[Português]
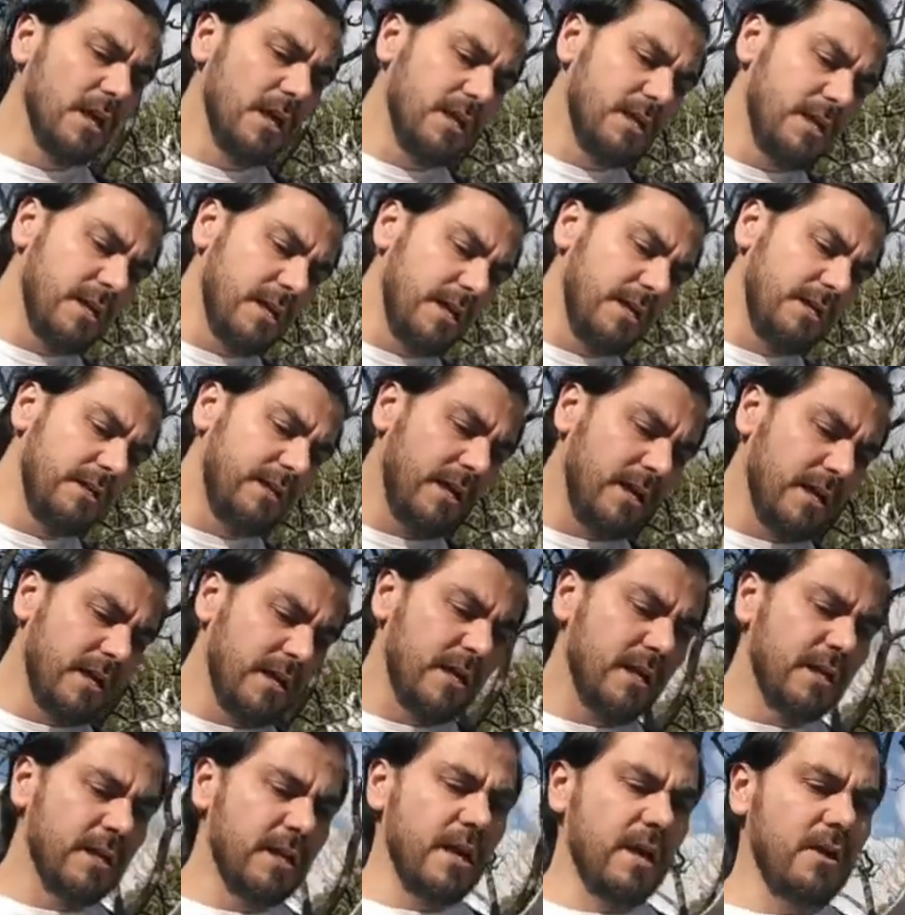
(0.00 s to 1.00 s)
E aí tem
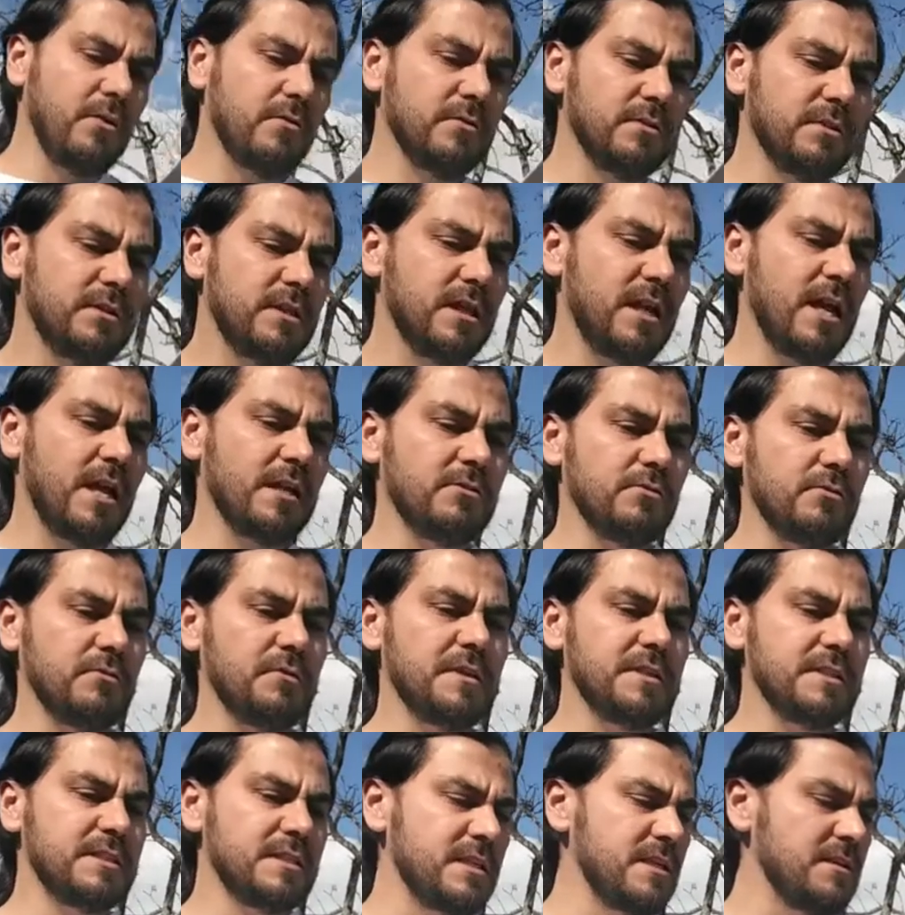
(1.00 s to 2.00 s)
aqui, né? Consideradas
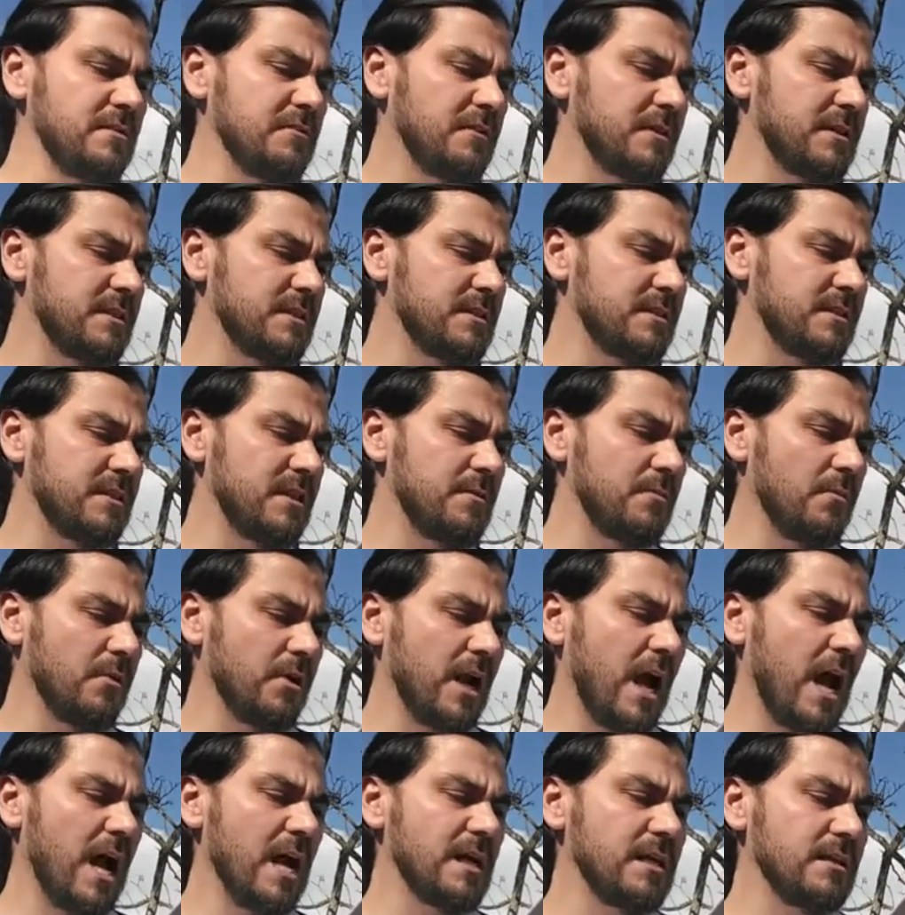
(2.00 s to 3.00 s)
ofensivas,
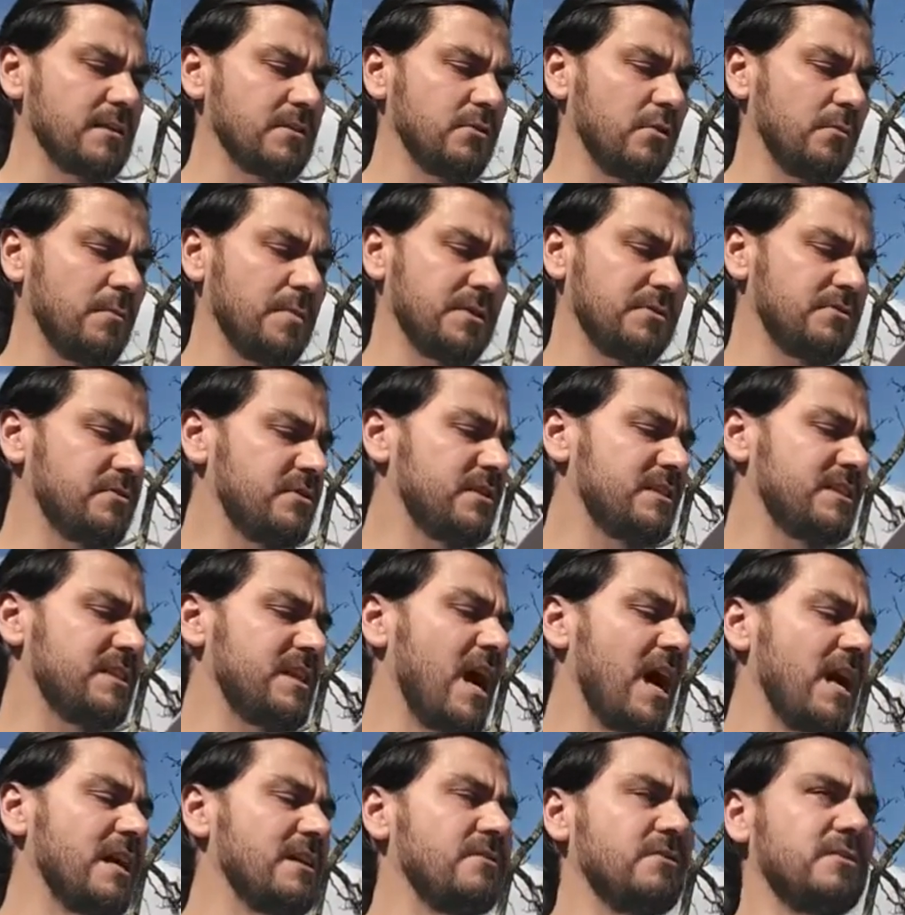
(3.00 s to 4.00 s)
imorais ou
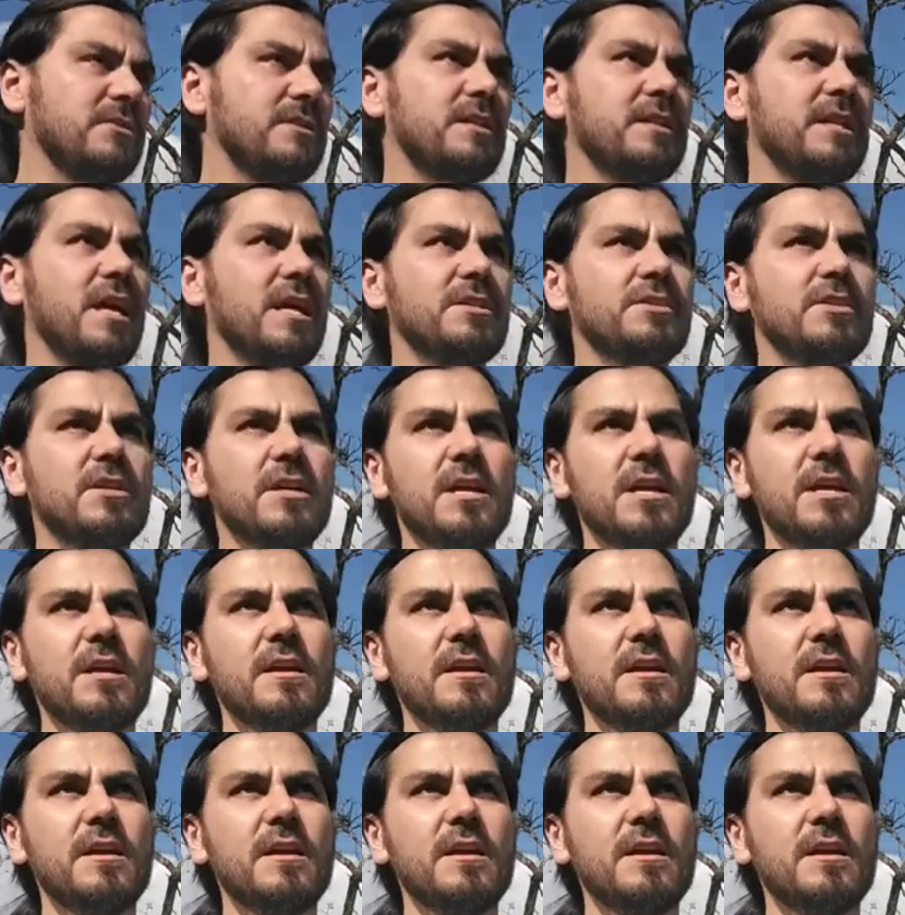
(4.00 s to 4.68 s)
prejudiciais à sociedade.